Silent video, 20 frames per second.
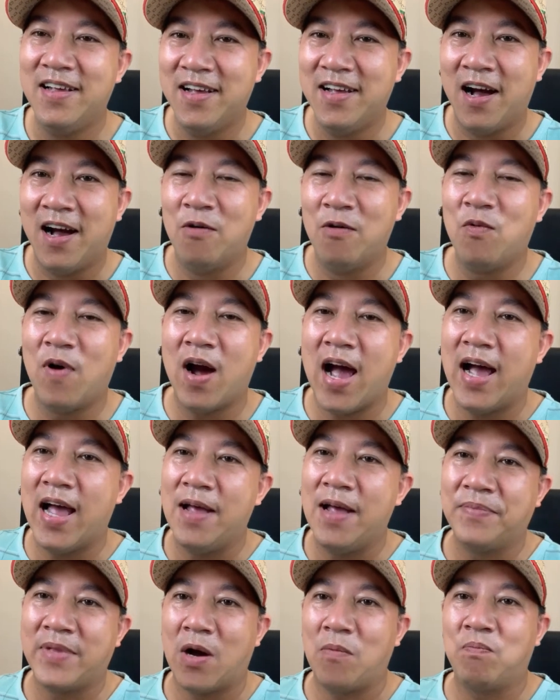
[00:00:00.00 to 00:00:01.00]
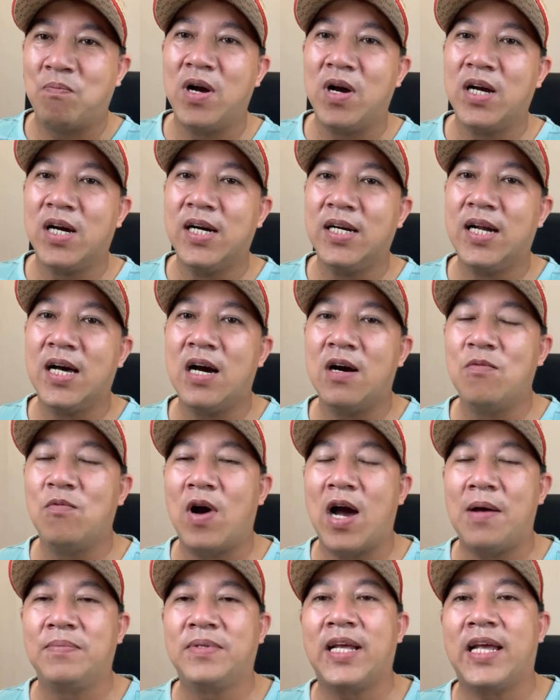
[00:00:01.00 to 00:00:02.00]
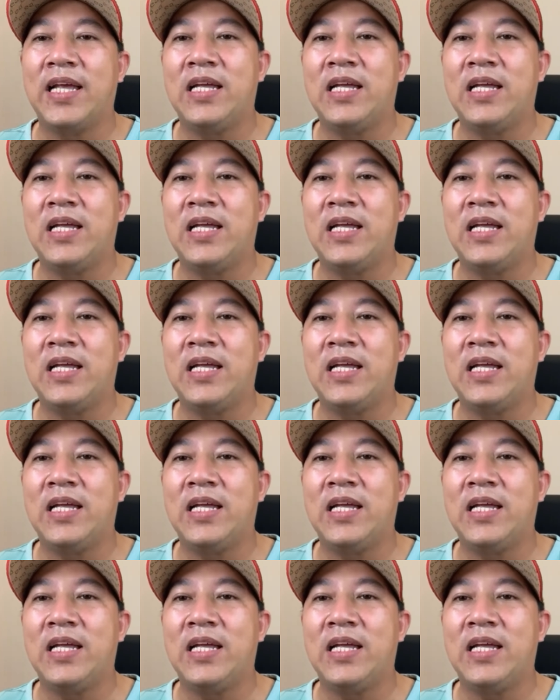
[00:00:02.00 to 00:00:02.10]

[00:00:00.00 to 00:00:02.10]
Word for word: hôm qua em chọc mọi người đó, hôm qua em